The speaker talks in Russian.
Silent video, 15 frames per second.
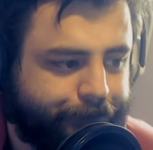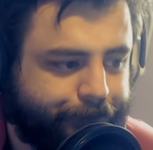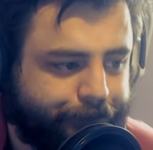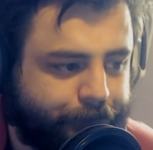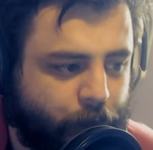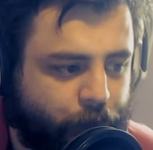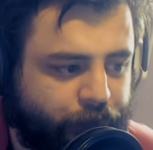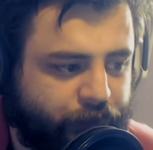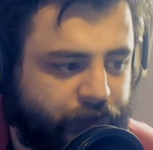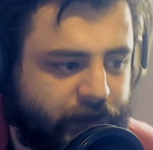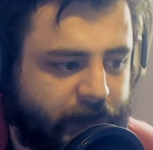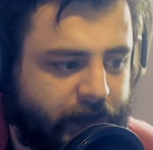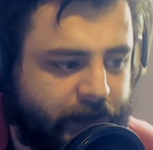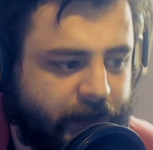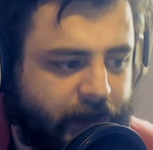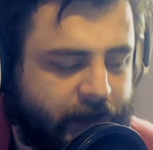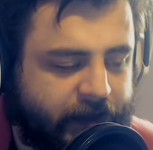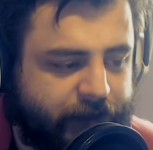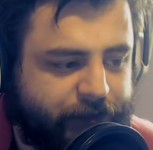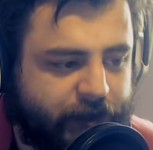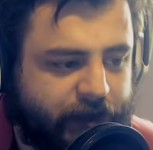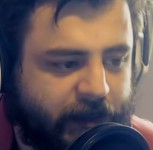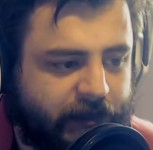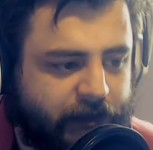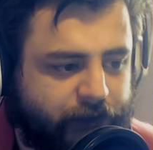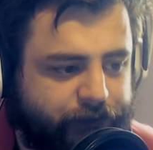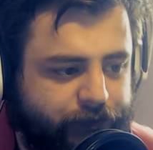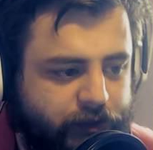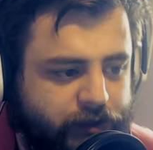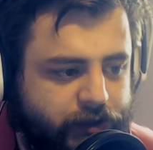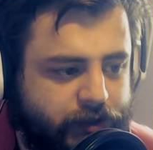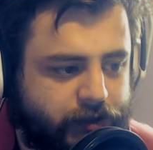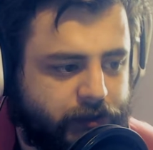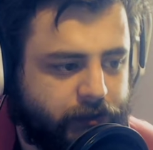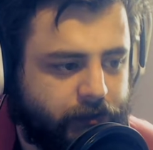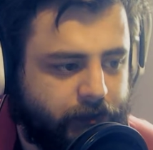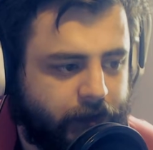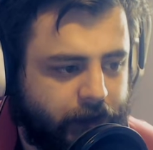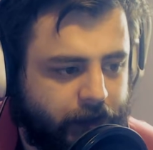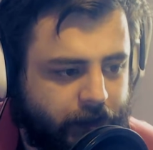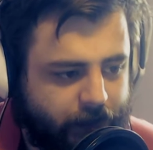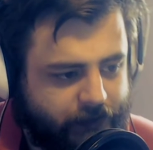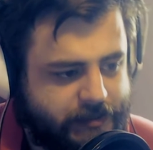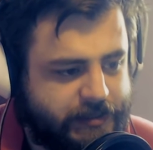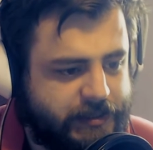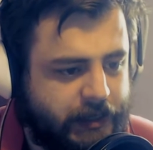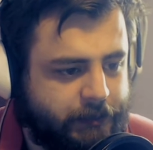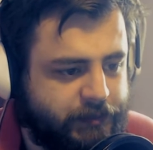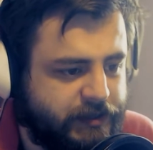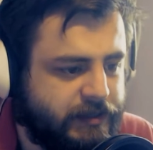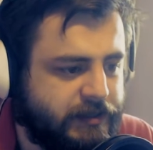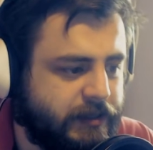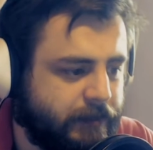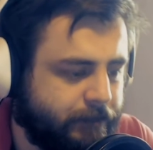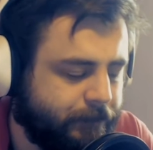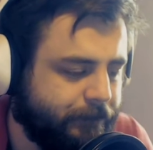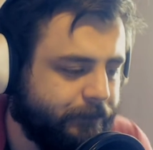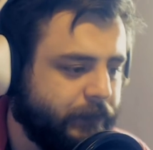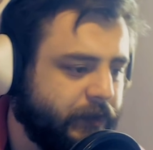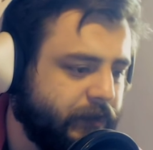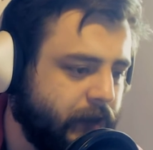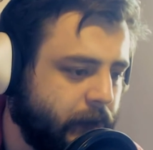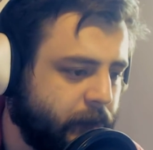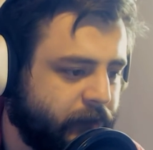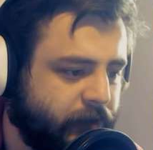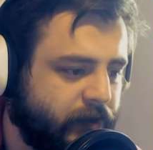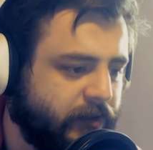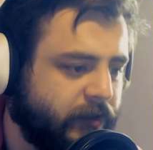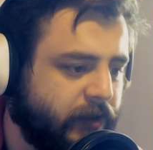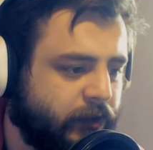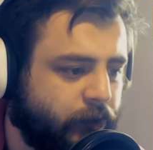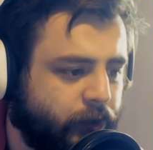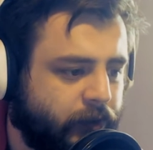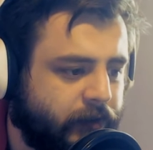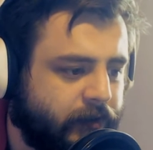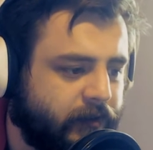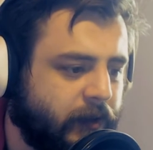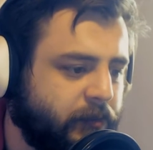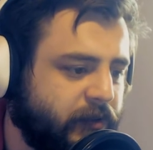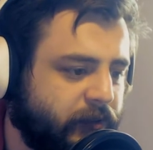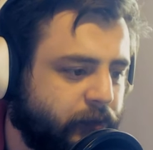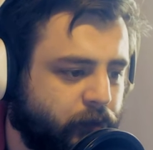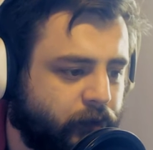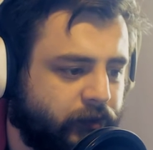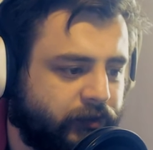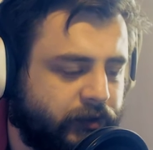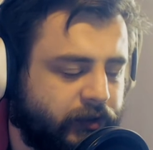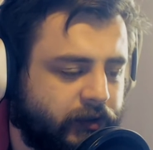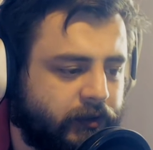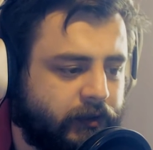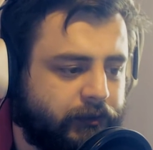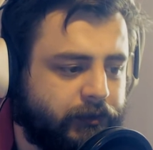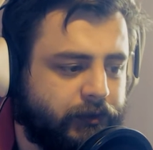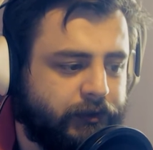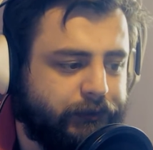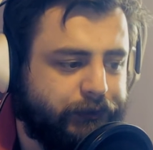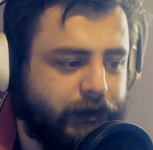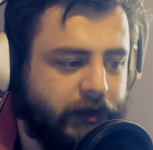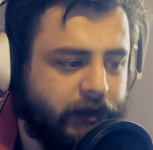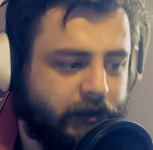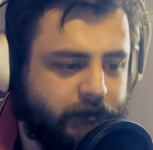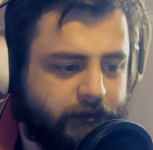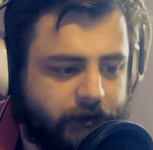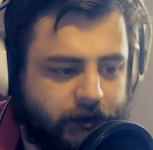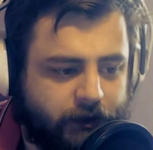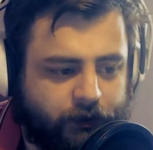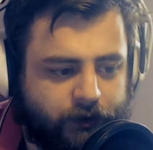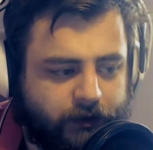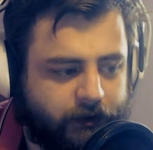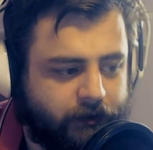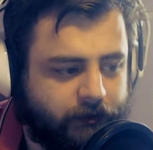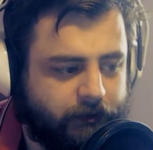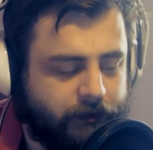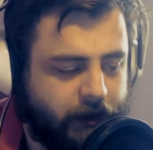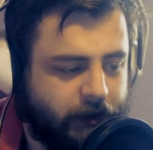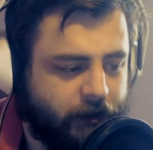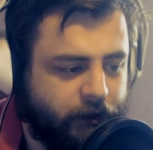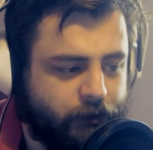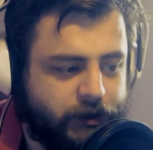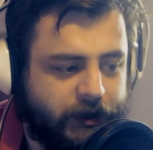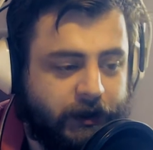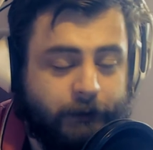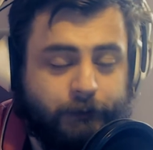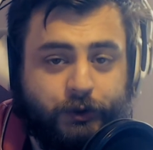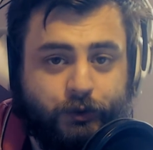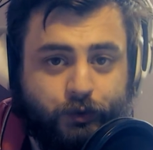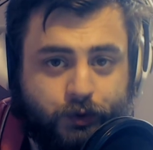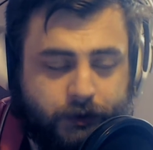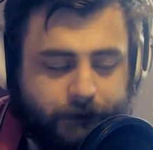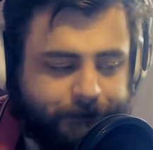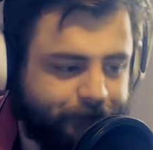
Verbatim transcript: плюс я на архивный канал выложил записи стримов, среди которых запись по Resident Evil 2, который нахер уже никому не нужен.